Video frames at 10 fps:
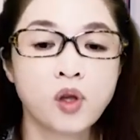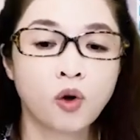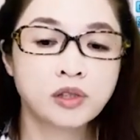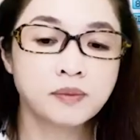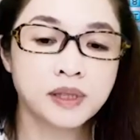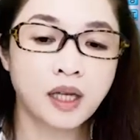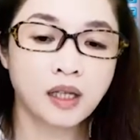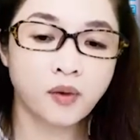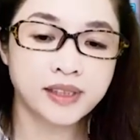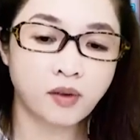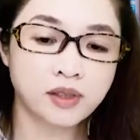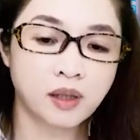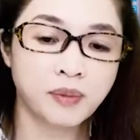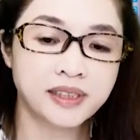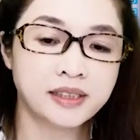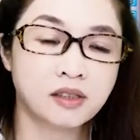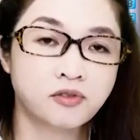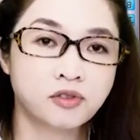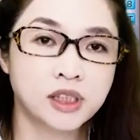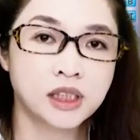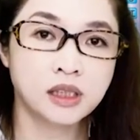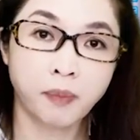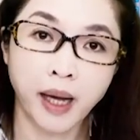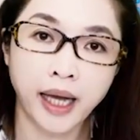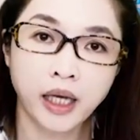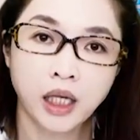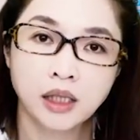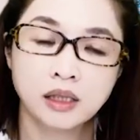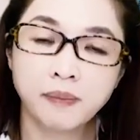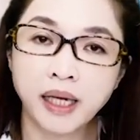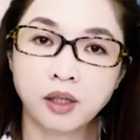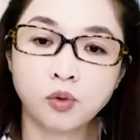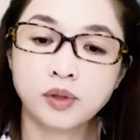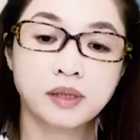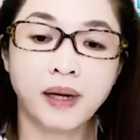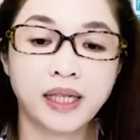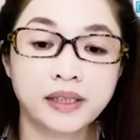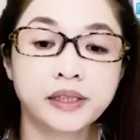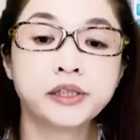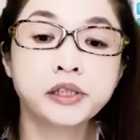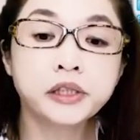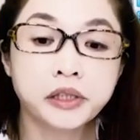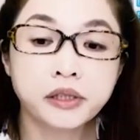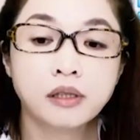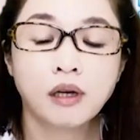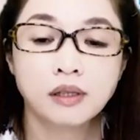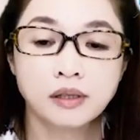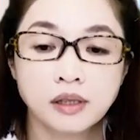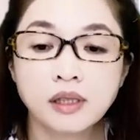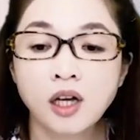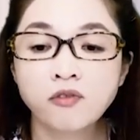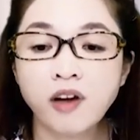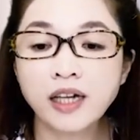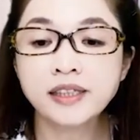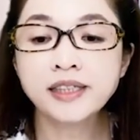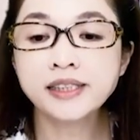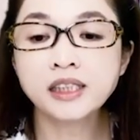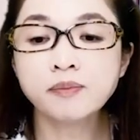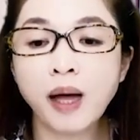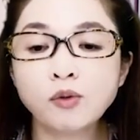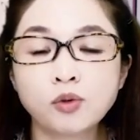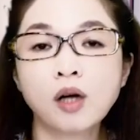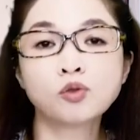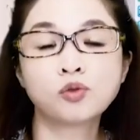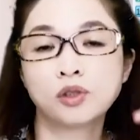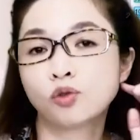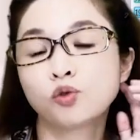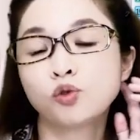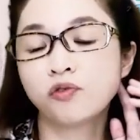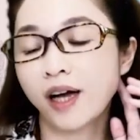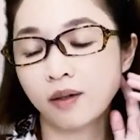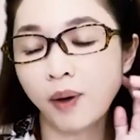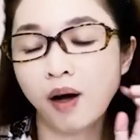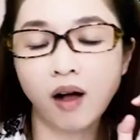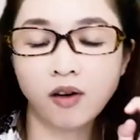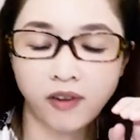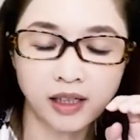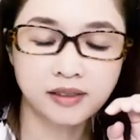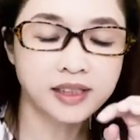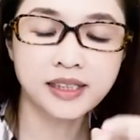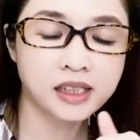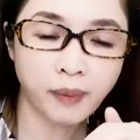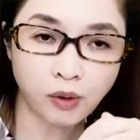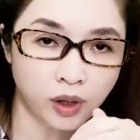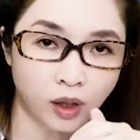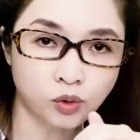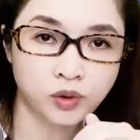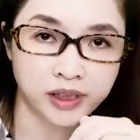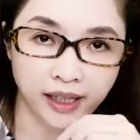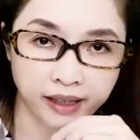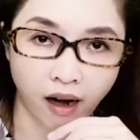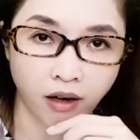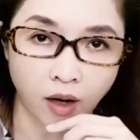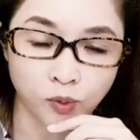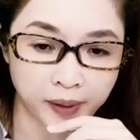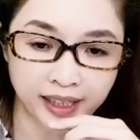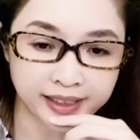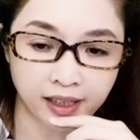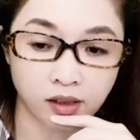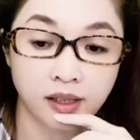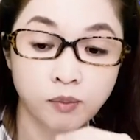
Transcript: 我是不是跟各位讲，我成本在这附近400、405、407是法人在750告诉你出具法人报告，法人在750告诉你他调高目标价